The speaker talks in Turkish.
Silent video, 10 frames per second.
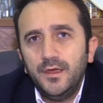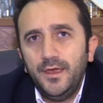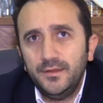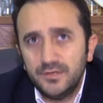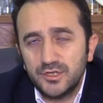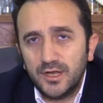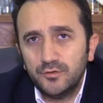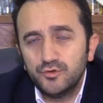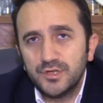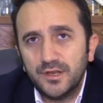
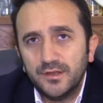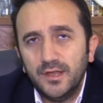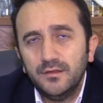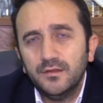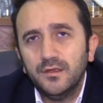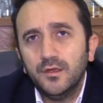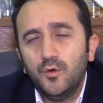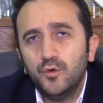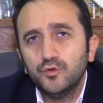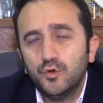E-ticaret üzerinden e,
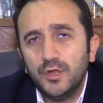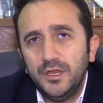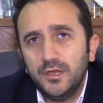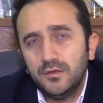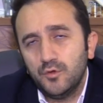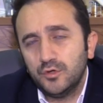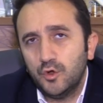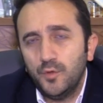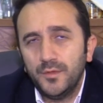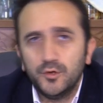
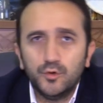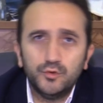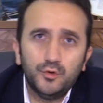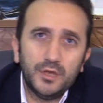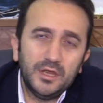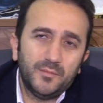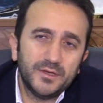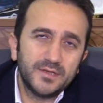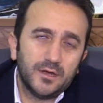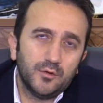ordaorganik.com ya da
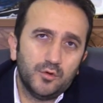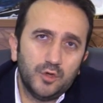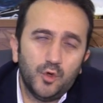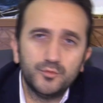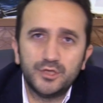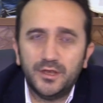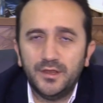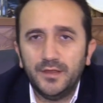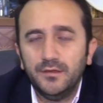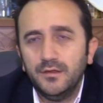ordaorganikpazar.com
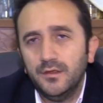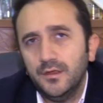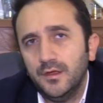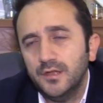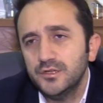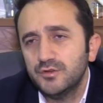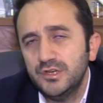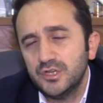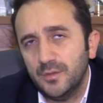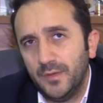üzerinden
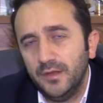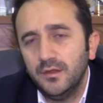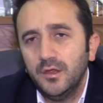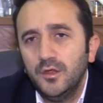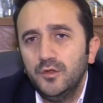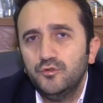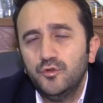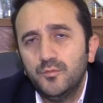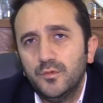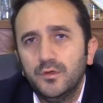alışveriş yapan
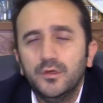tüm